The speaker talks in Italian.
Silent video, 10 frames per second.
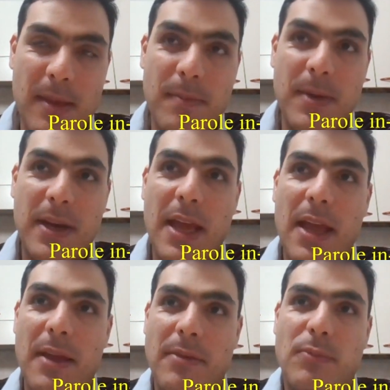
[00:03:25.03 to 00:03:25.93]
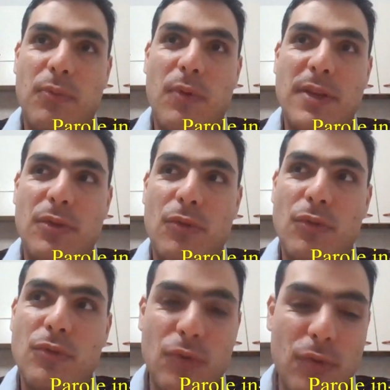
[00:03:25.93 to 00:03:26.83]
Perché può essere uno
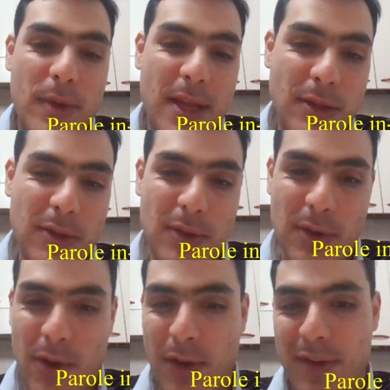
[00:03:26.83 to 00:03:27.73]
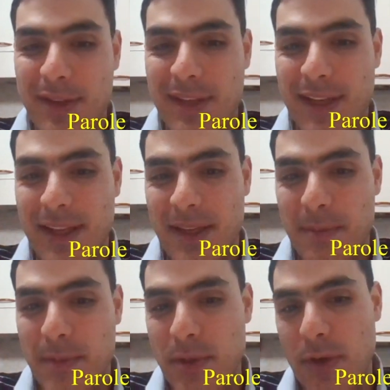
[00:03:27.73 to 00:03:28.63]
strumento no, di
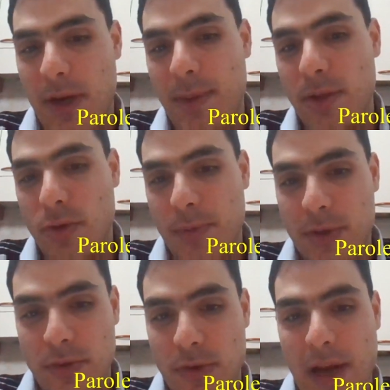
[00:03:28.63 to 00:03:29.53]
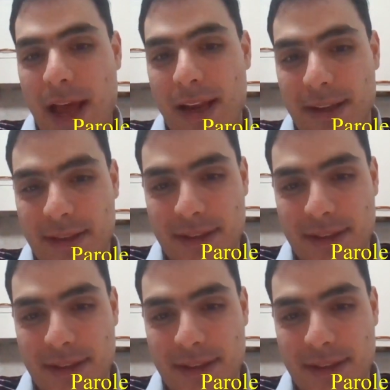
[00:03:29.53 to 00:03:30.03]
miglioramento personale.